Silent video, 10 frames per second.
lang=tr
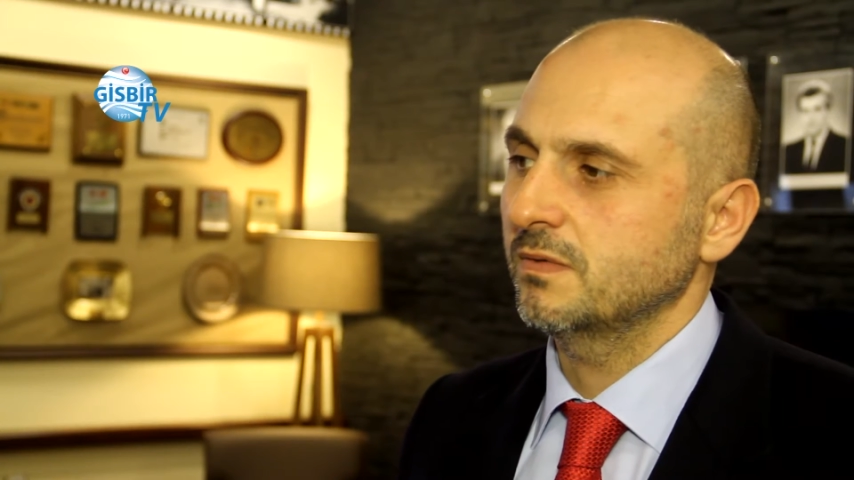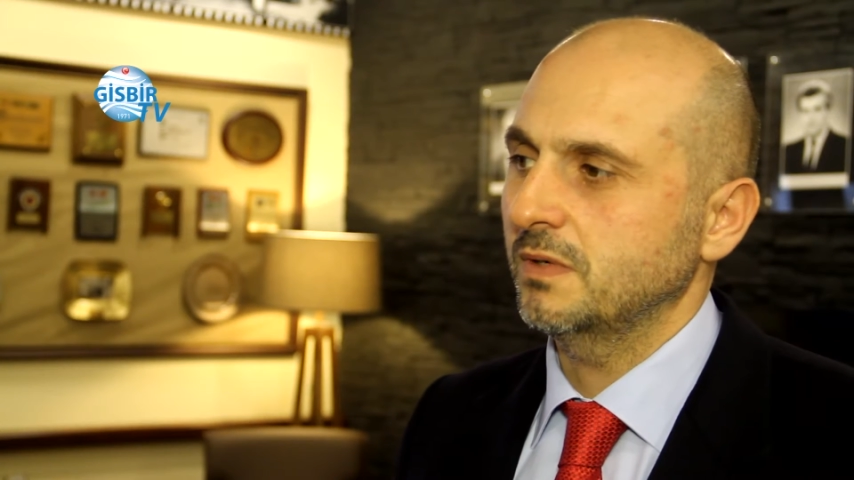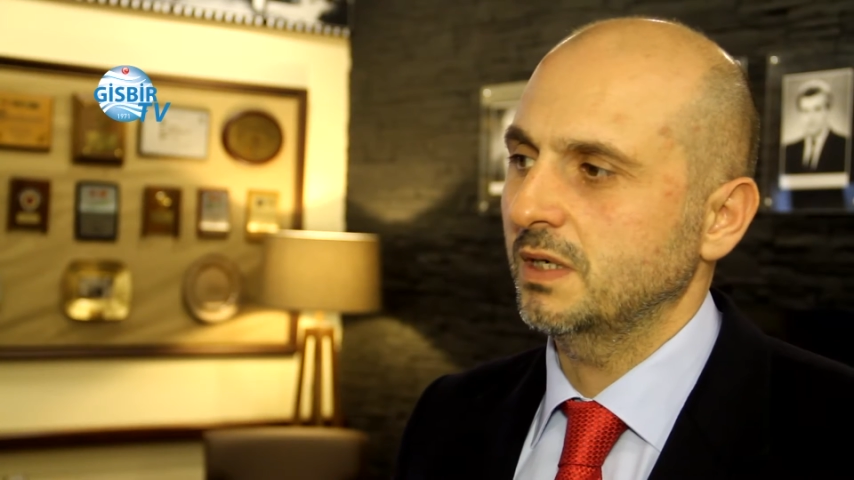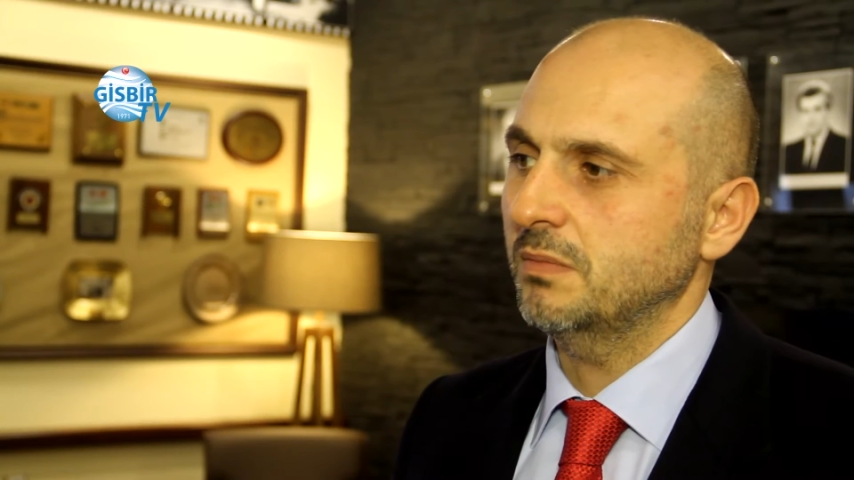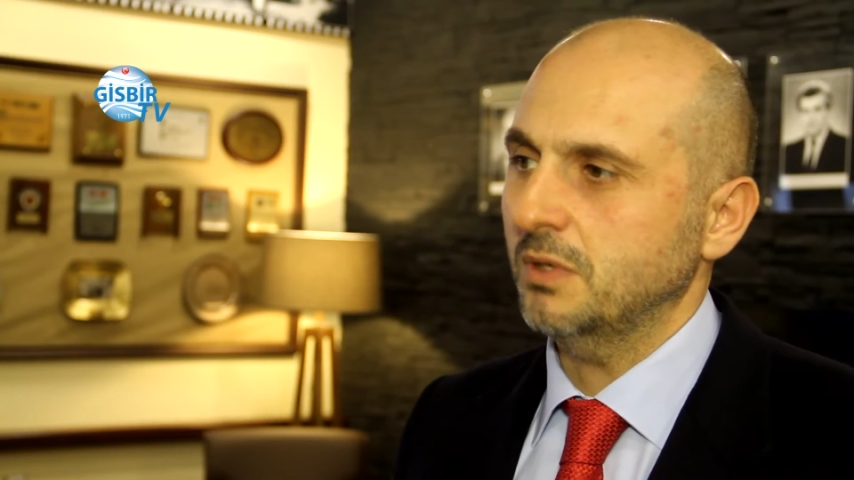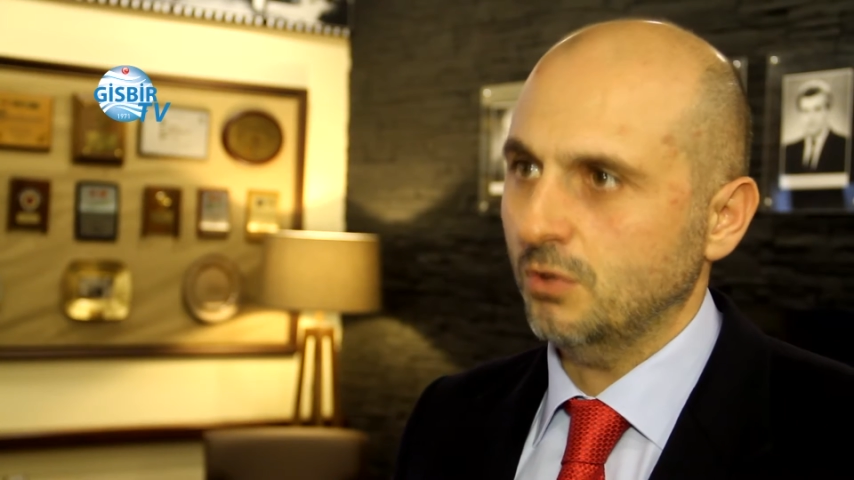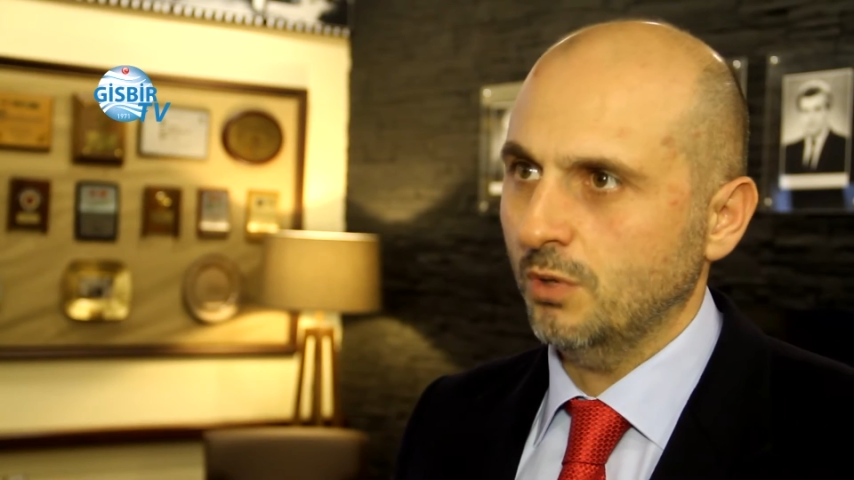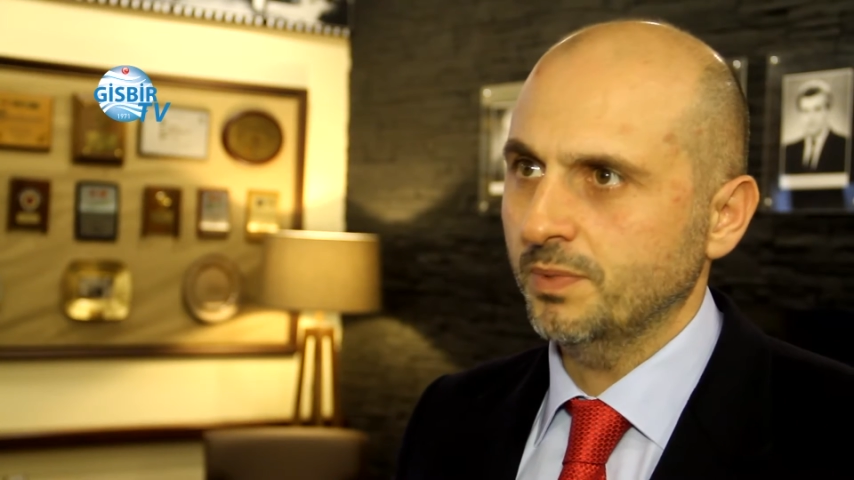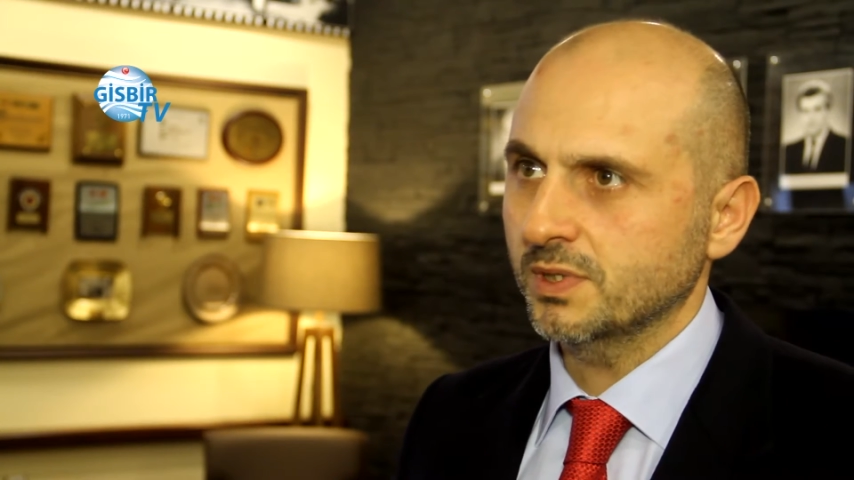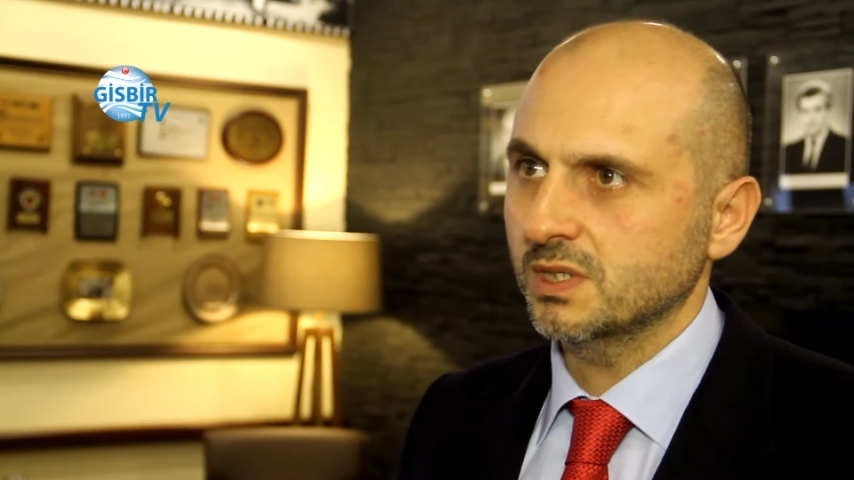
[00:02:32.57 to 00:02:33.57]
Ve bir
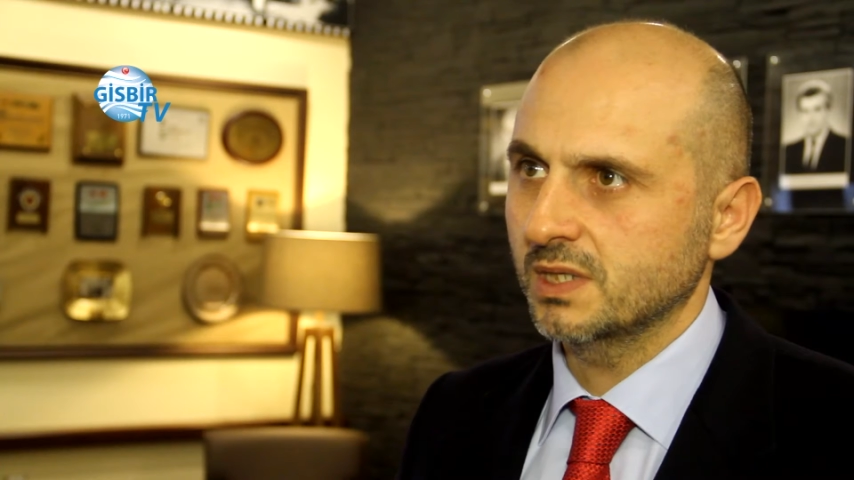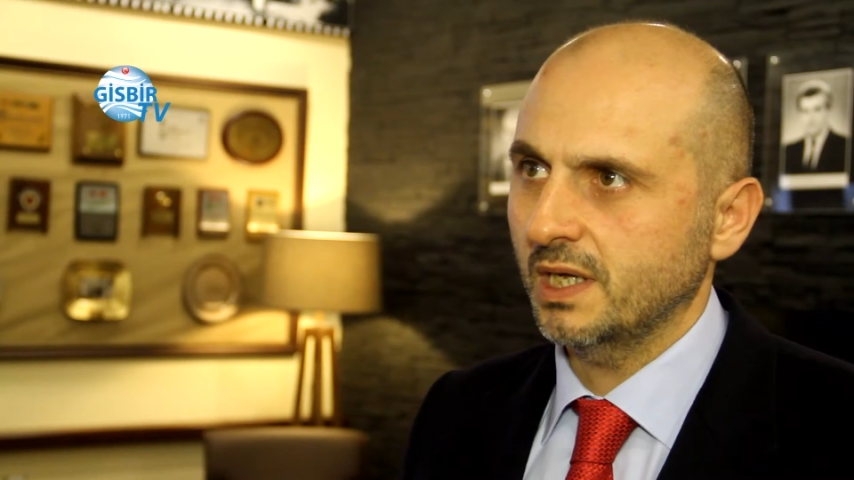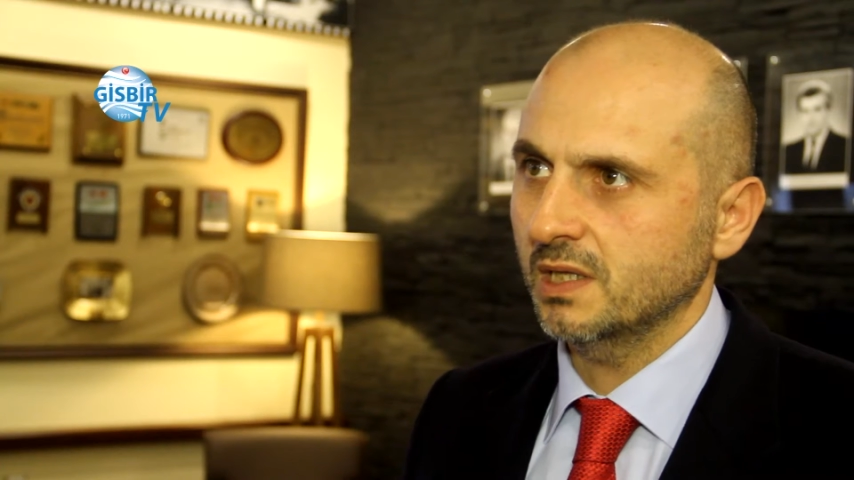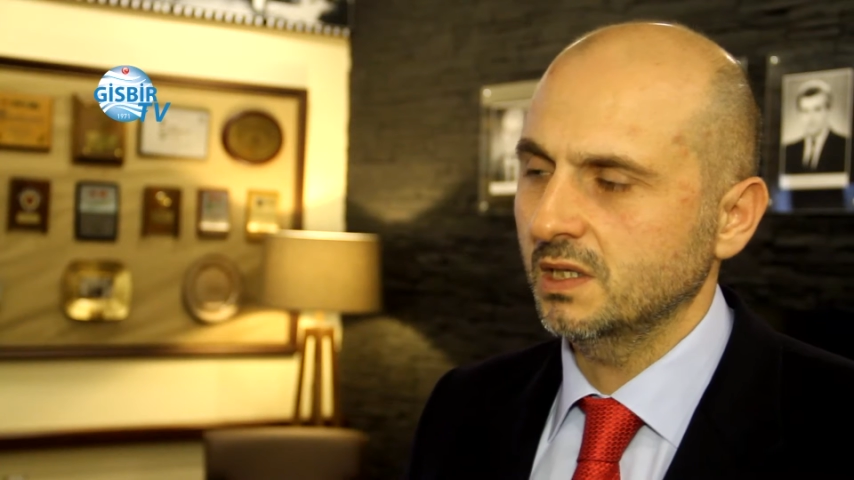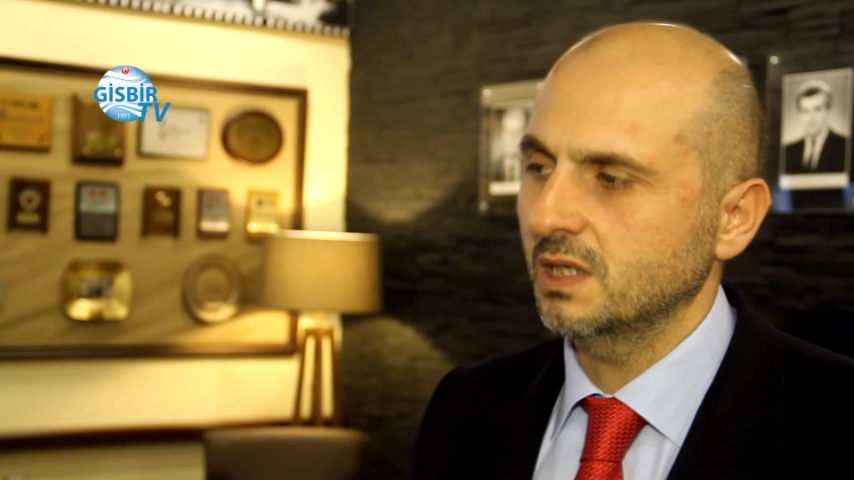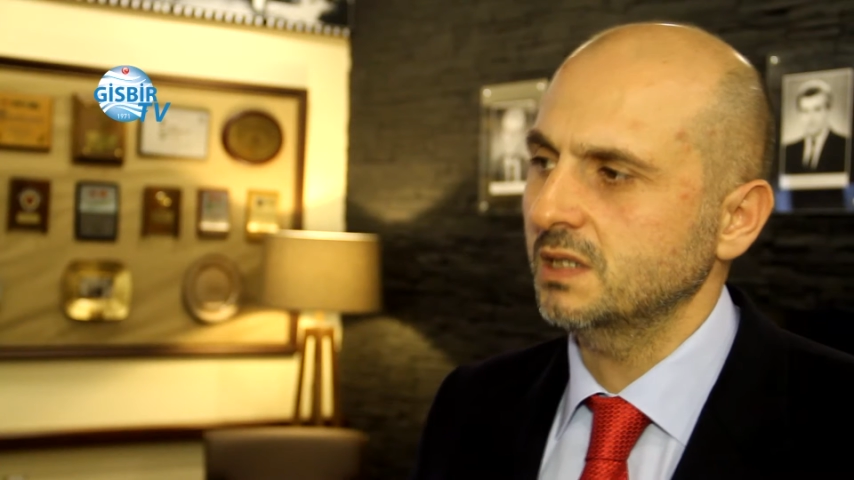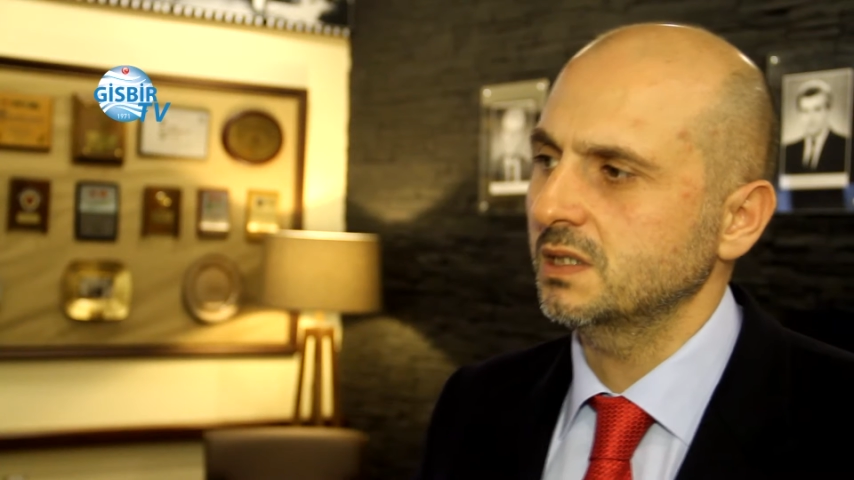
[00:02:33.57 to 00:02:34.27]
kopyasını da aldılar.